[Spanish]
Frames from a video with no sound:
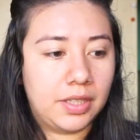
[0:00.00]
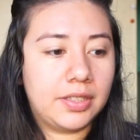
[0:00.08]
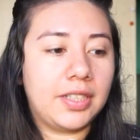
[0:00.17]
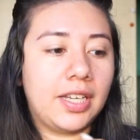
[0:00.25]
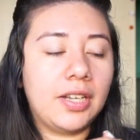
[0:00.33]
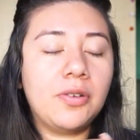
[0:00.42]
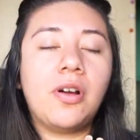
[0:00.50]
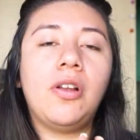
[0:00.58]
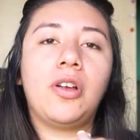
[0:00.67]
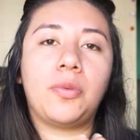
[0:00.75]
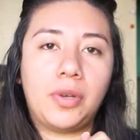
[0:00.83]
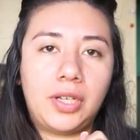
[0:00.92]
Tiene un
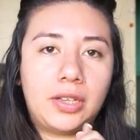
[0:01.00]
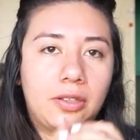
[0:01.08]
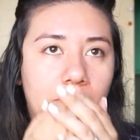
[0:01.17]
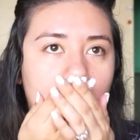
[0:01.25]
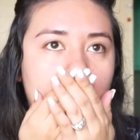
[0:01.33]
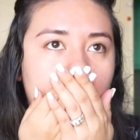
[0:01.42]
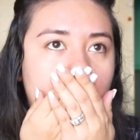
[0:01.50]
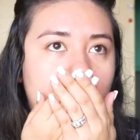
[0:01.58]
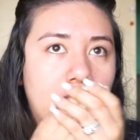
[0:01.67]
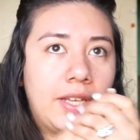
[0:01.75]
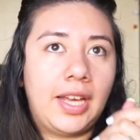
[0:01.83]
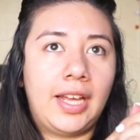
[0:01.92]
olor bonito.
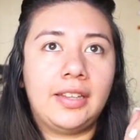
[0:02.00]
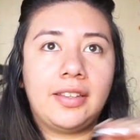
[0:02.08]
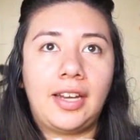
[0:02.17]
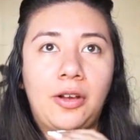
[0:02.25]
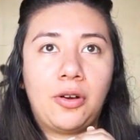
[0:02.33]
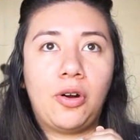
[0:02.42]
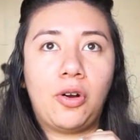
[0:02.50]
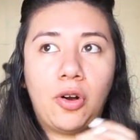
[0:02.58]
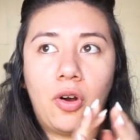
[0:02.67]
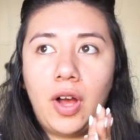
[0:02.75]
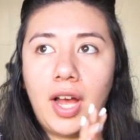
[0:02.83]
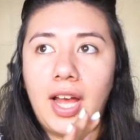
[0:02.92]
Entre
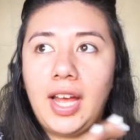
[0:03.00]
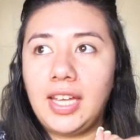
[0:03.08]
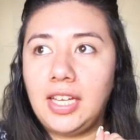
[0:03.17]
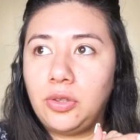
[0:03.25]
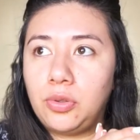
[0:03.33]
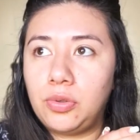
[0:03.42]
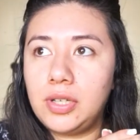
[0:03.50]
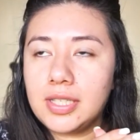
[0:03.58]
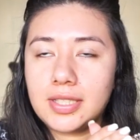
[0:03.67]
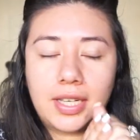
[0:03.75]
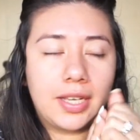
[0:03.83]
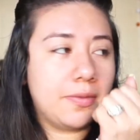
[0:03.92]
cocoa y
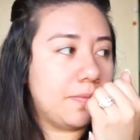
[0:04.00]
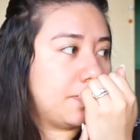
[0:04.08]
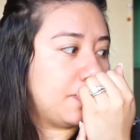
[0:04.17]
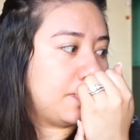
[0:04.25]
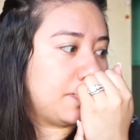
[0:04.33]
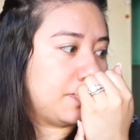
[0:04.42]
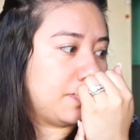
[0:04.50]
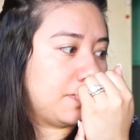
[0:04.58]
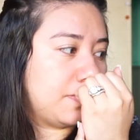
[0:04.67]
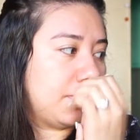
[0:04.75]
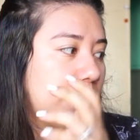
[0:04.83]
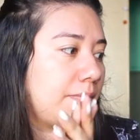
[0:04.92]
dulce,
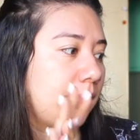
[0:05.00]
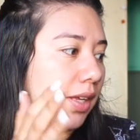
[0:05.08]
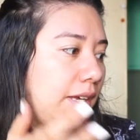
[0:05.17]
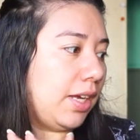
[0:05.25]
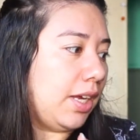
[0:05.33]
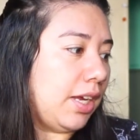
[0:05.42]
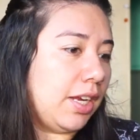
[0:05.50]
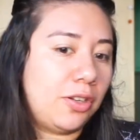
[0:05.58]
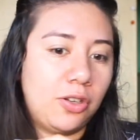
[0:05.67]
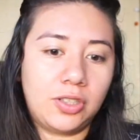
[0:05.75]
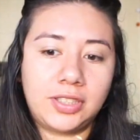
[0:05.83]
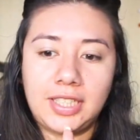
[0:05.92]
y
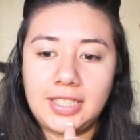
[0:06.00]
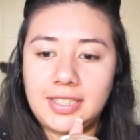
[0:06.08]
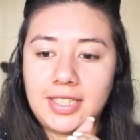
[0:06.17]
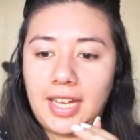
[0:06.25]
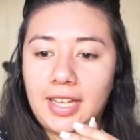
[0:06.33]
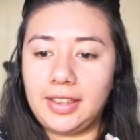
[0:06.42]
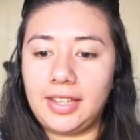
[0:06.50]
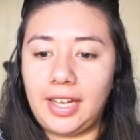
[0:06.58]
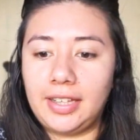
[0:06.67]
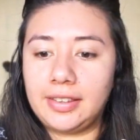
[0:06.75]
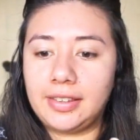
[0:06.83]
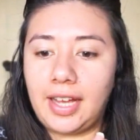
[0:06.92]
no se
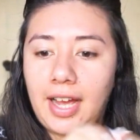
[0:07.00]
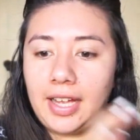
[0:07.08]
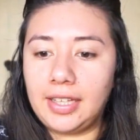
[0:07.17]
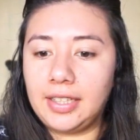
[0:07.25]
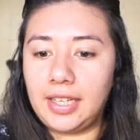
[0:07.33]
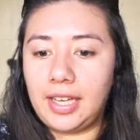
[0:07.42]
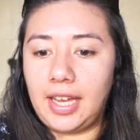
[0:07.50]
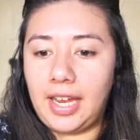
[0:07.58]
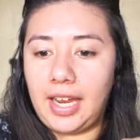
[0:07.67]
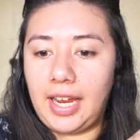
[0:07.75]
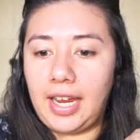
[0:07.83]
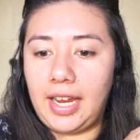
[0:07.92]
siente tan
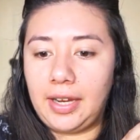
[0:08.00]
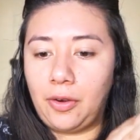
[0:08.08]
eh,